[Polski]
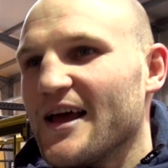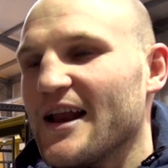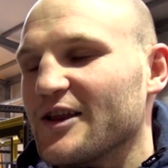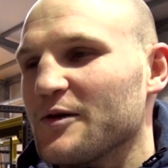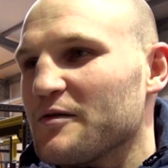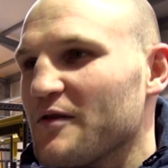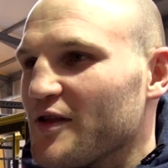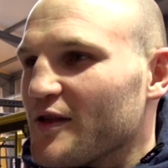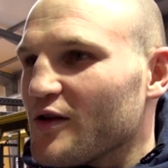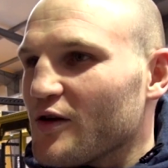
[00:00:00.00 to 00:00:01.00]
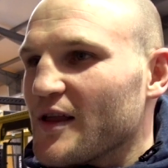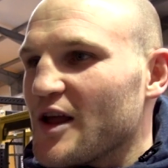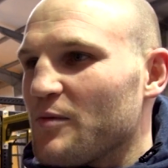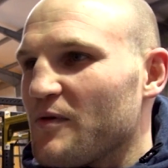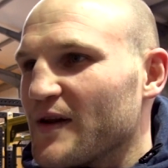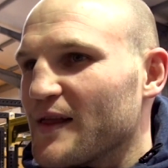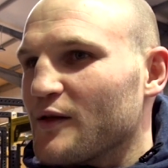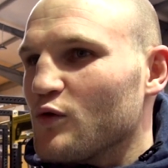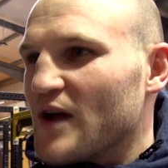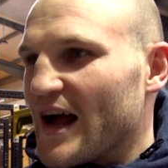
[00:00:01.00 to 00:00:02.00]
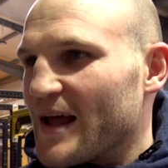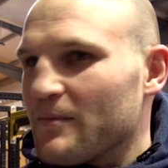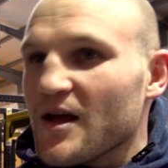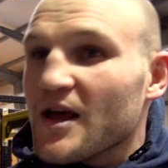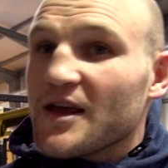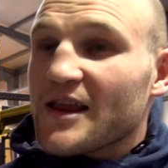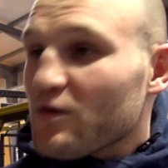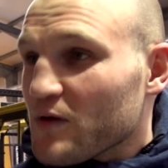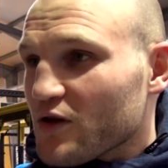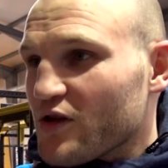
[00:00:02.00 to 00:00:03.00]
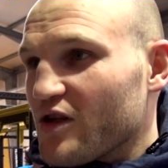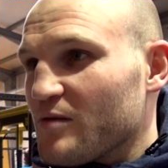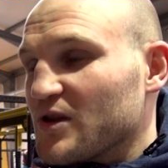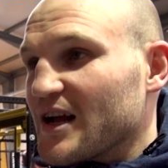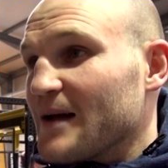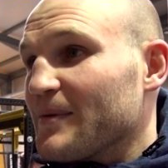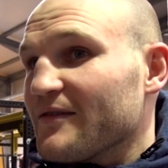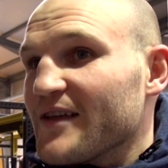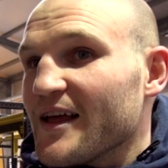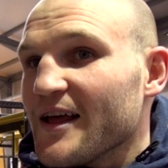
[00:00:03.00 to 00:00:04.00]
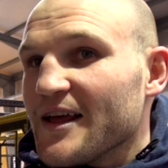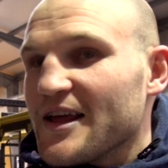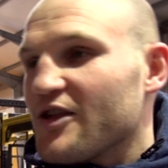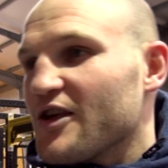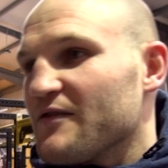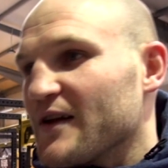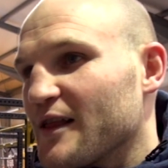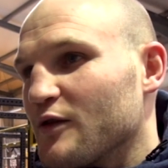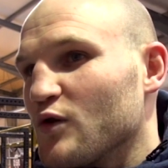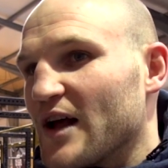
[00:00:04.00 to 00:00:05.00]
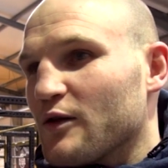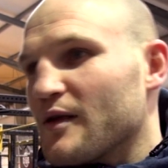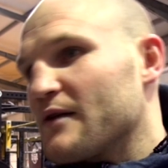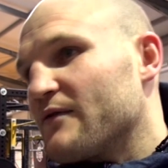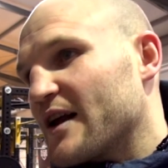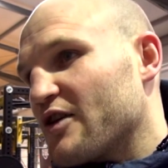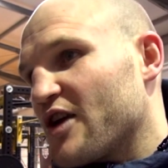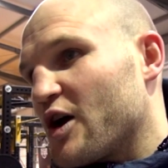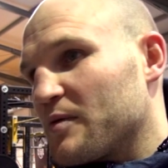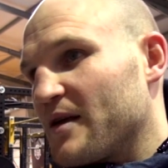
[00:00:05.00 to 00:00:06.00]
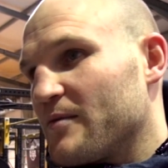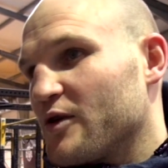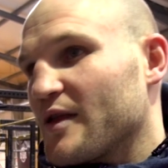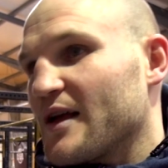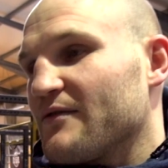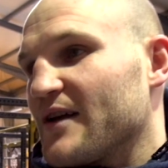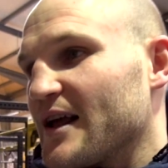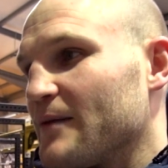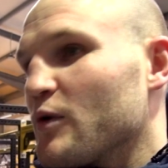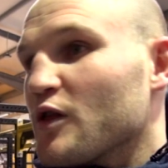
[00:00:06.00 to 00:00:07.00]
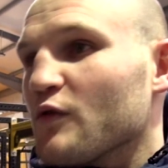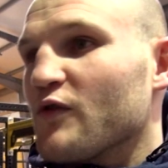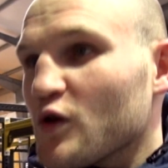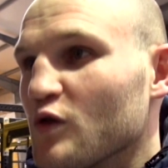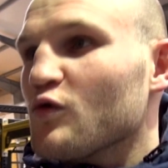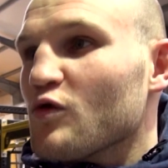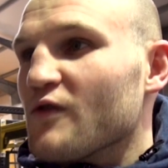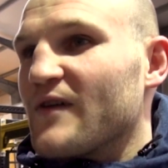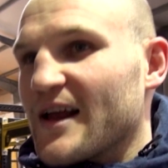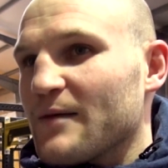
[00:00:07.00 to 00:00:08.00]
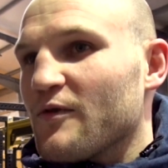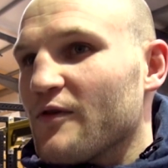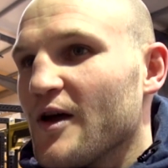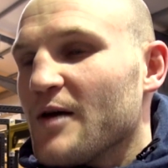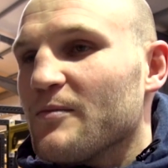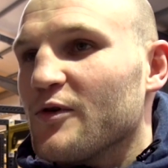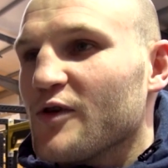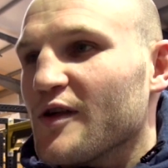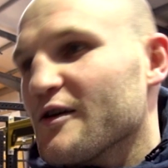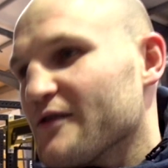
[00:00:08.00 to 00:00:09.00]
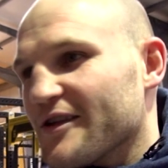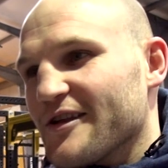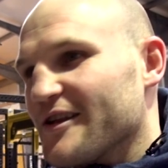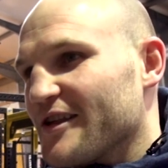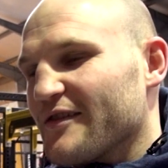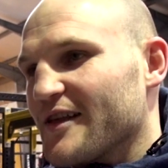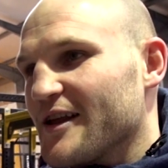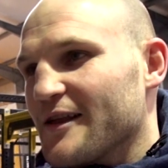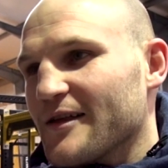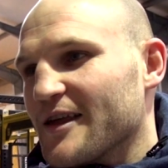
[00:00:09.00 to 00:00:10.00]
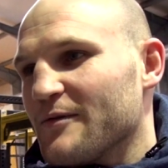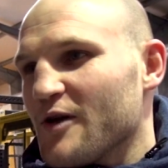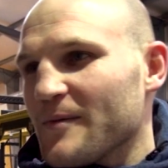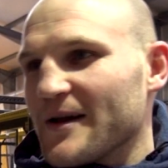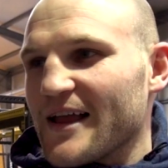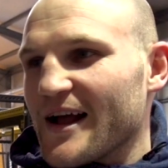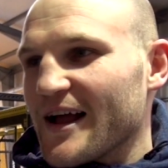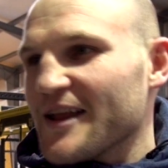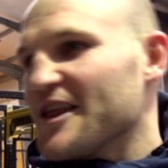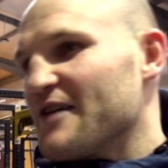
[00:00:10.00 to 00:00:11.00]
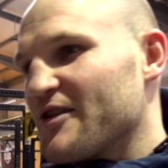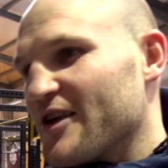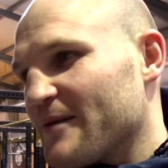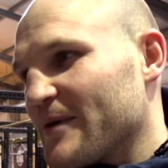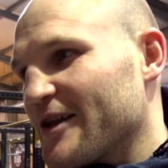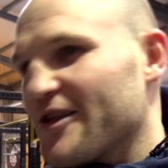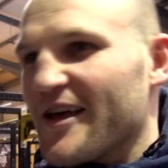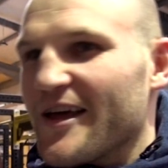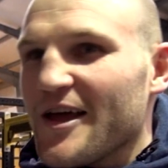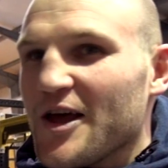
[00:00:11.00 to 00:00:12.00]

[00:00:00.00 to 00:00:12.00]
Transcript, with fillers: natomiast nie wszyscy oceniają po walce z Kulkajem i też mnie to cieszy, bo tak naprawdę ja dzięki walce z Kulkajem dostałem walkę z Jacobsem, dostałem walkę mocno w końcu dużą walkę, bo, bo ludzie zauważyli, że ja wcale nie jestem taki dobry, tak, a nikt nie wie, że ja praktycznie